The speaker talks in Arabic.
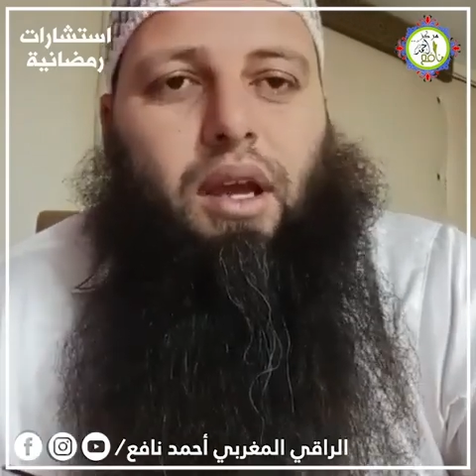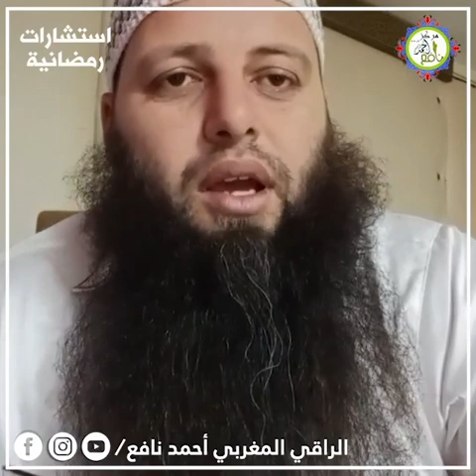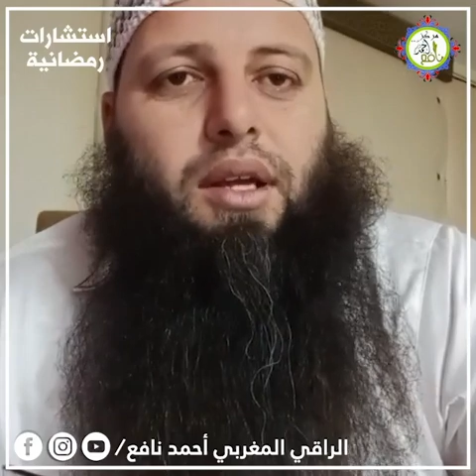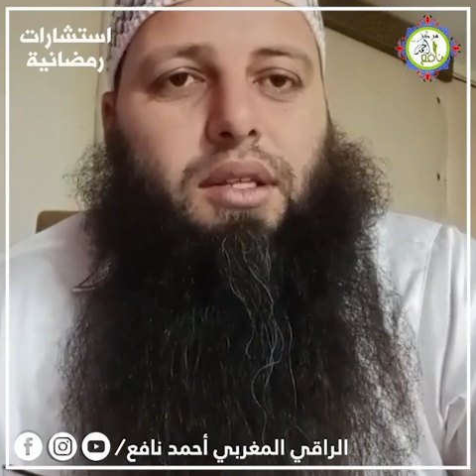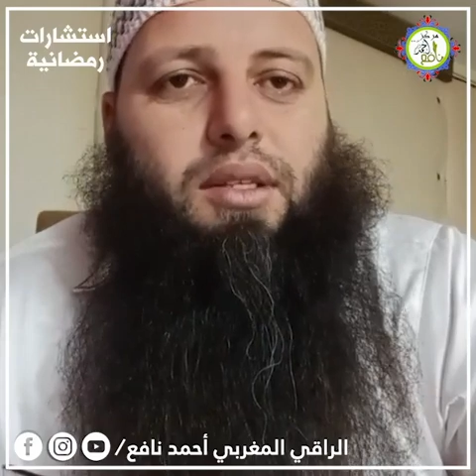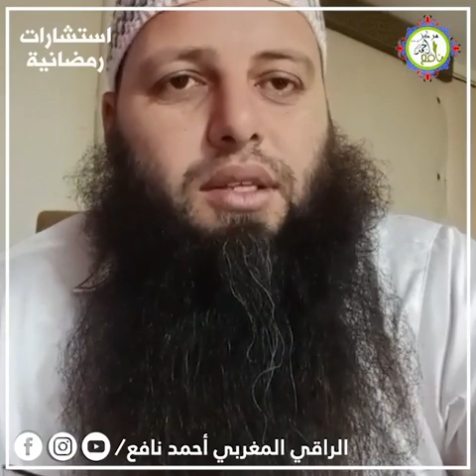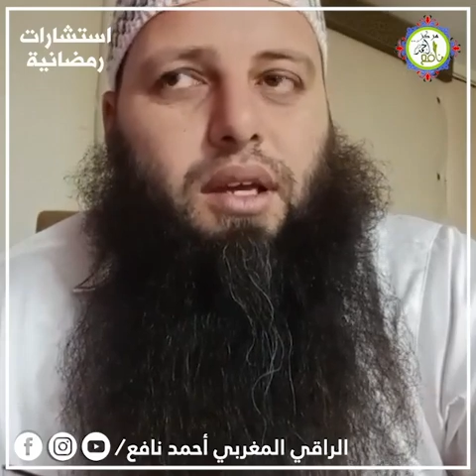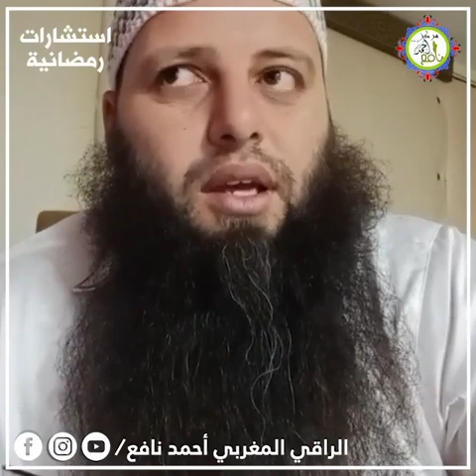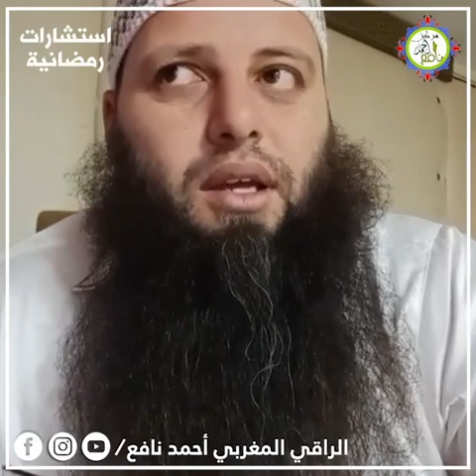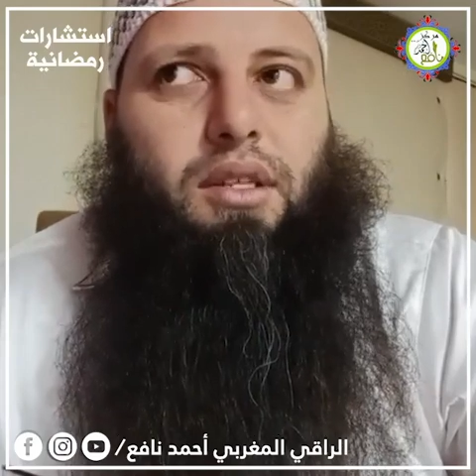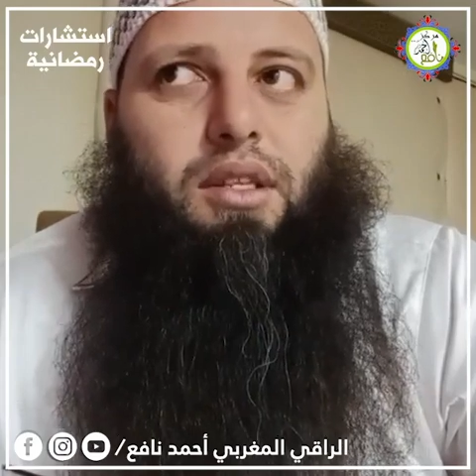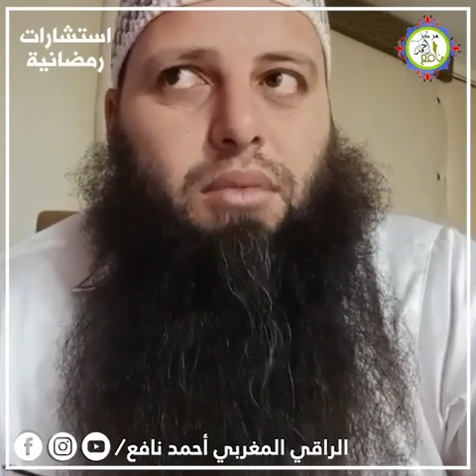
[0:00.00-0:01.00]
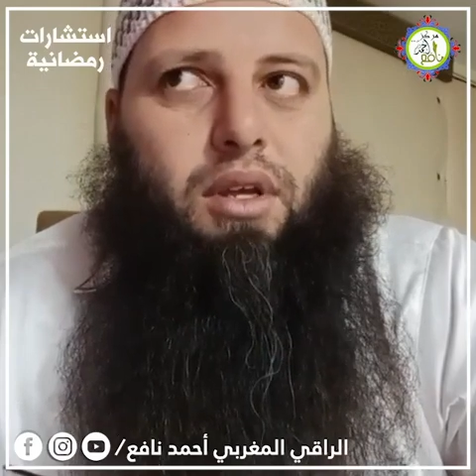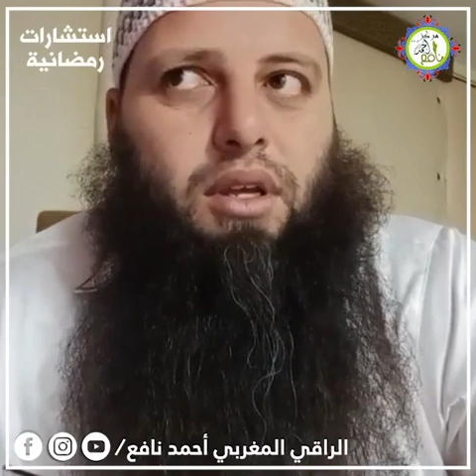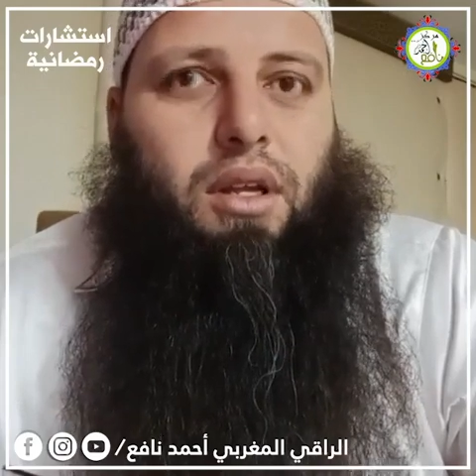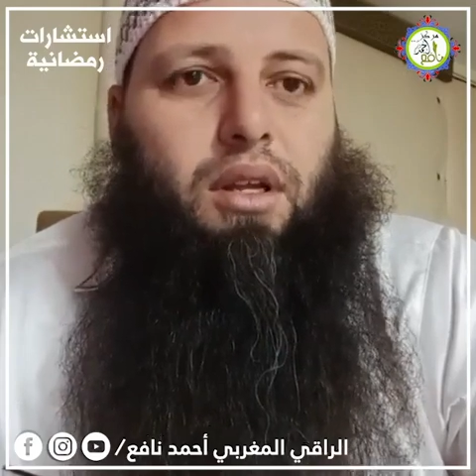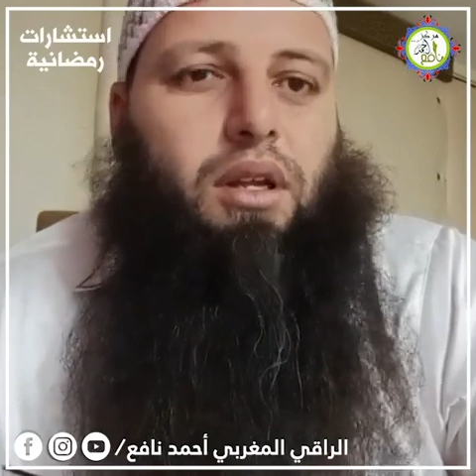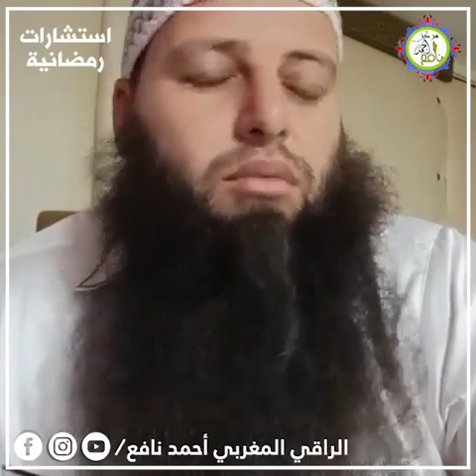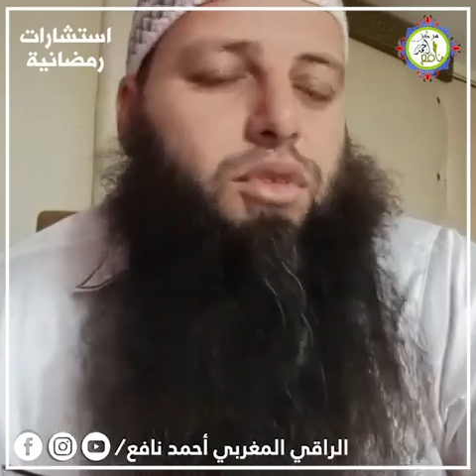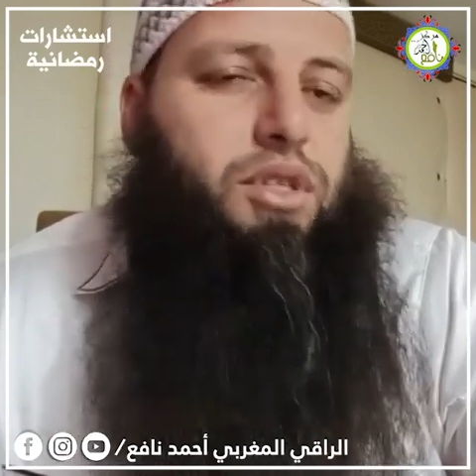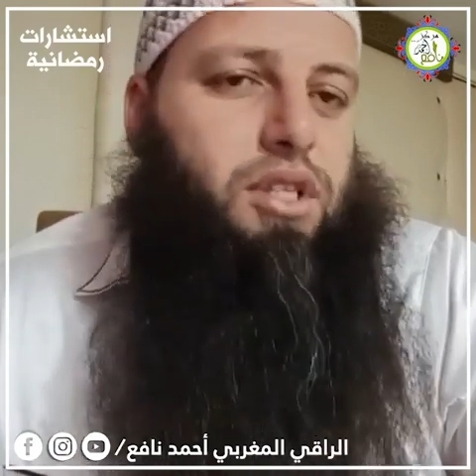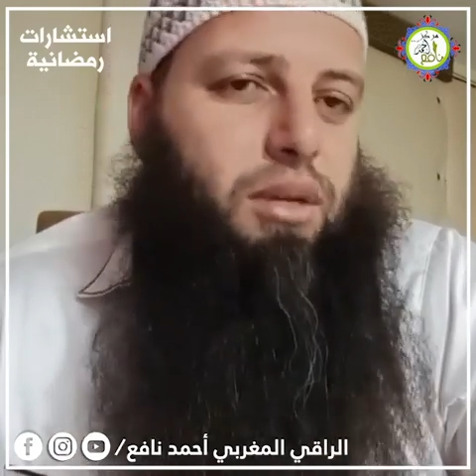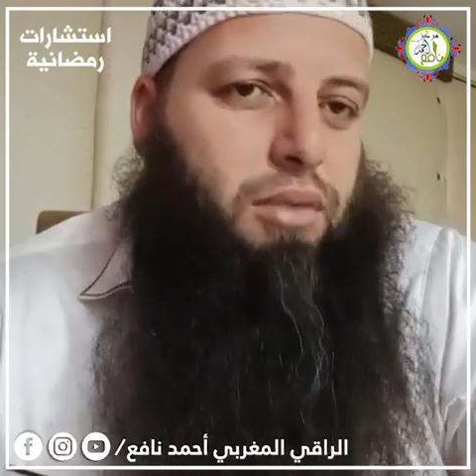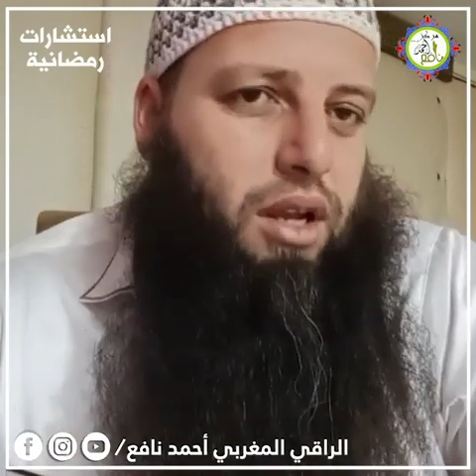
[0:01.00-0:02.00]
حتى يتبين
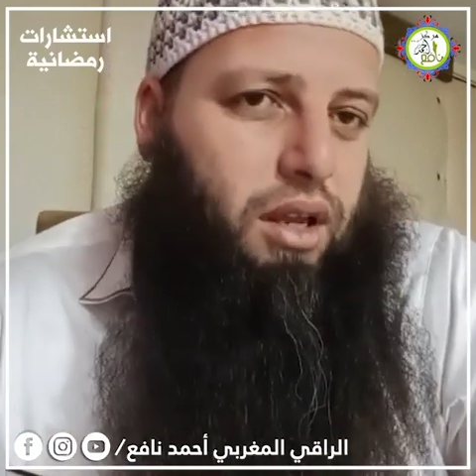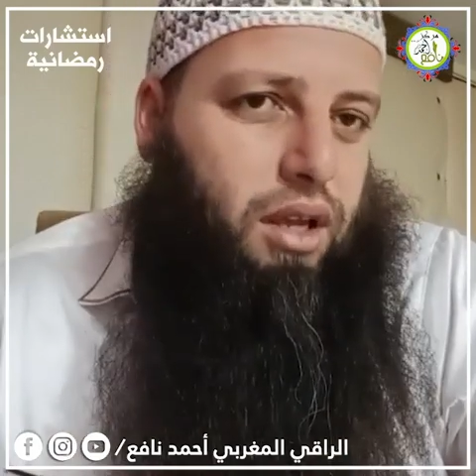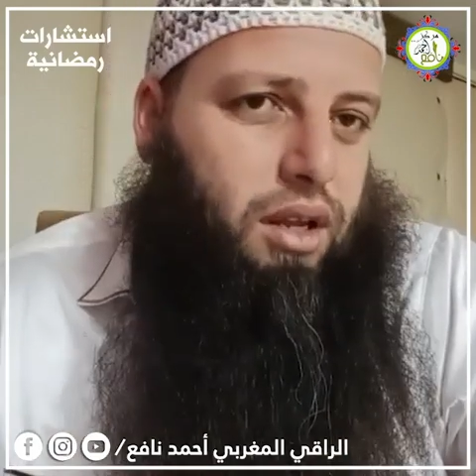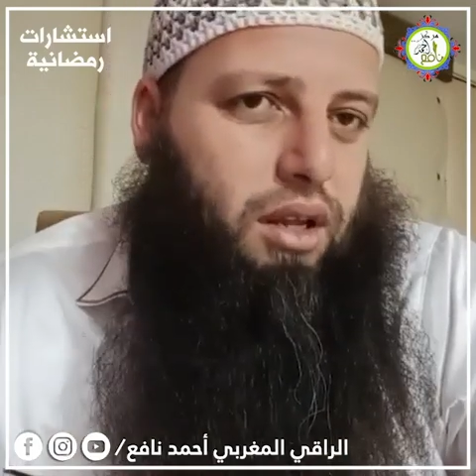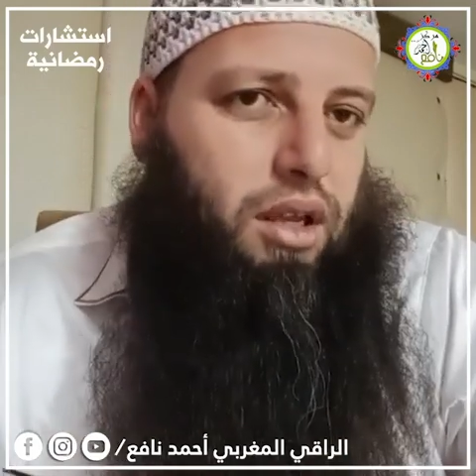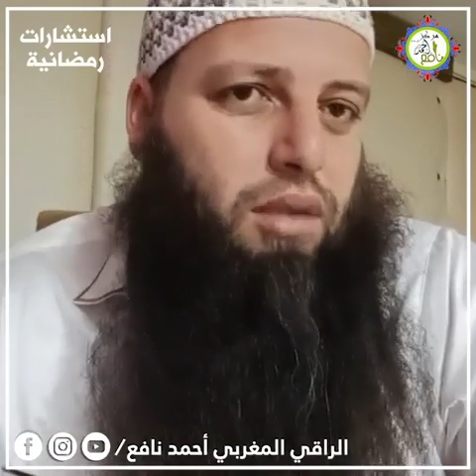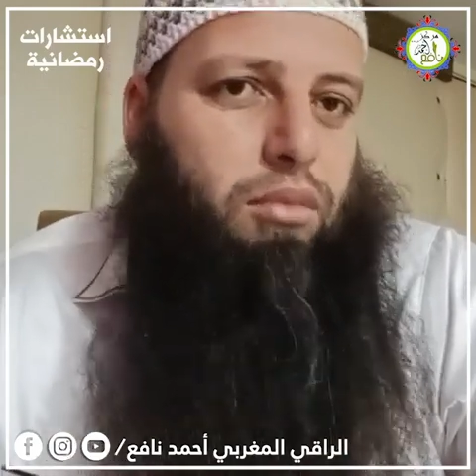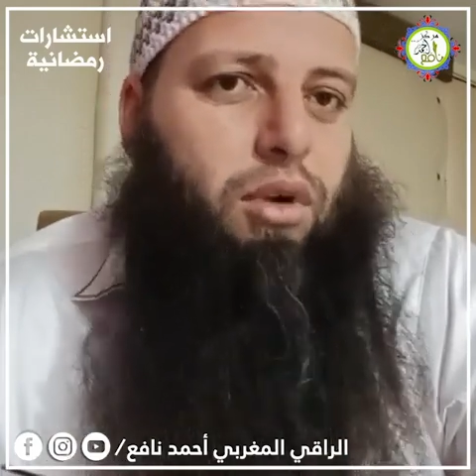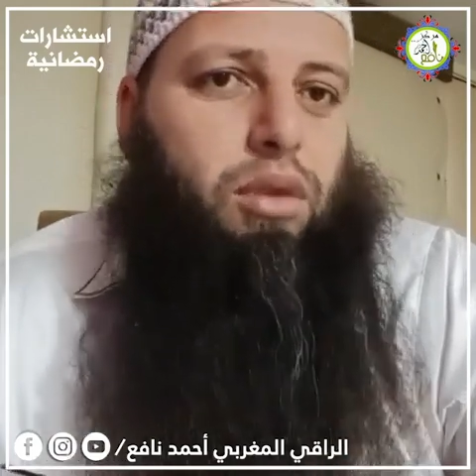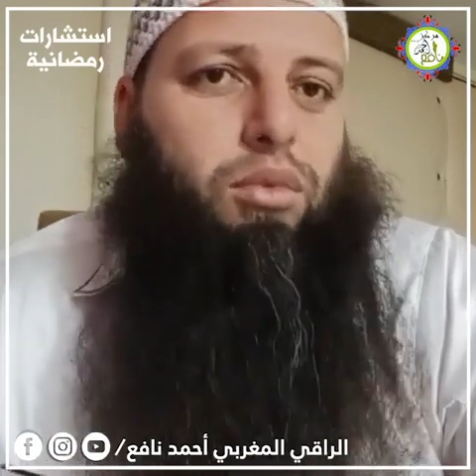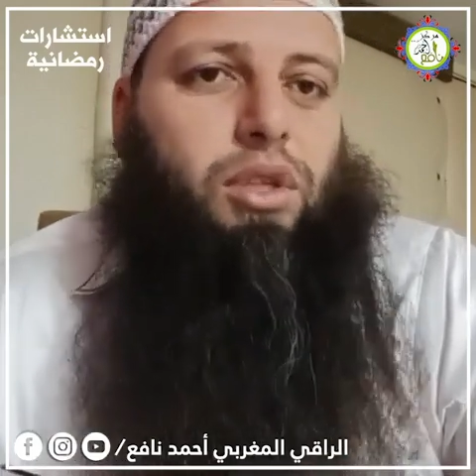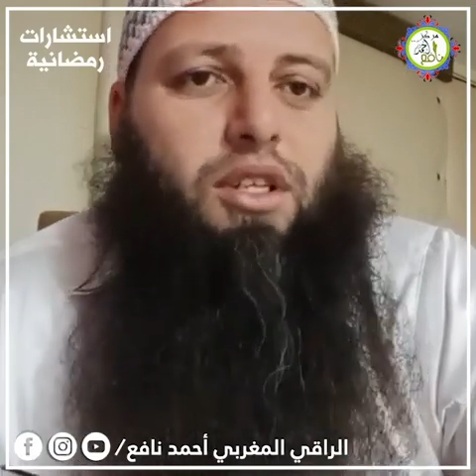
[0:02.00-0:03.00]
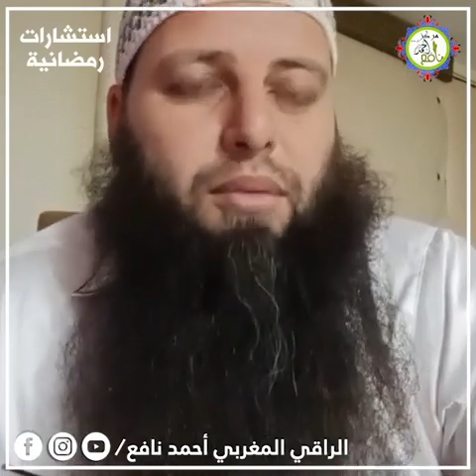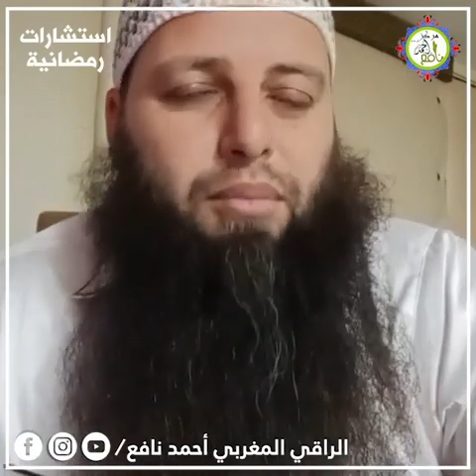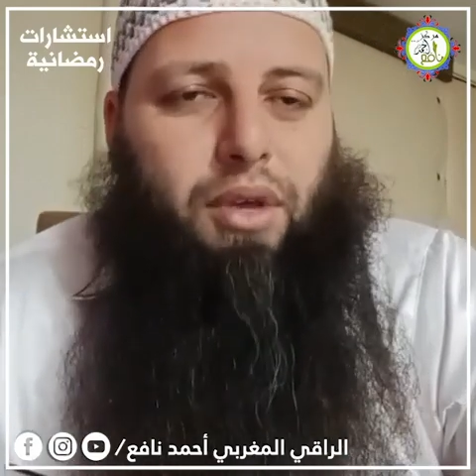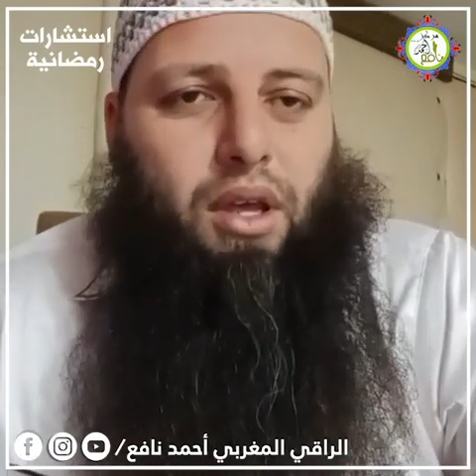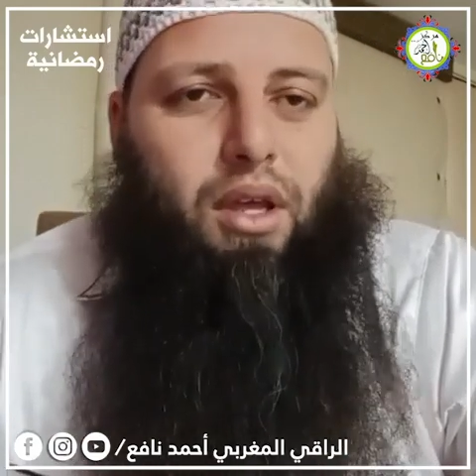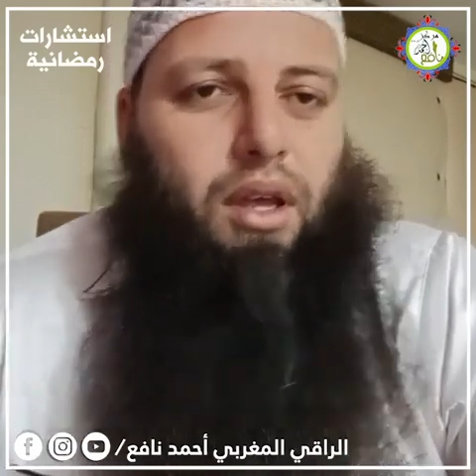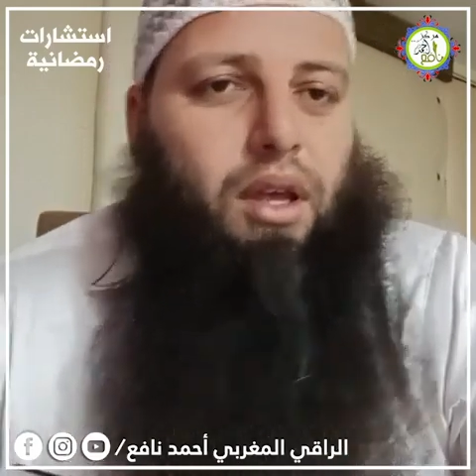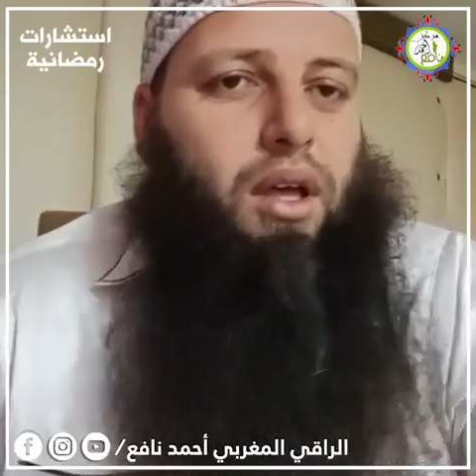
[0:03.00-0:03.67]
للمستمع الكريم والمتتبع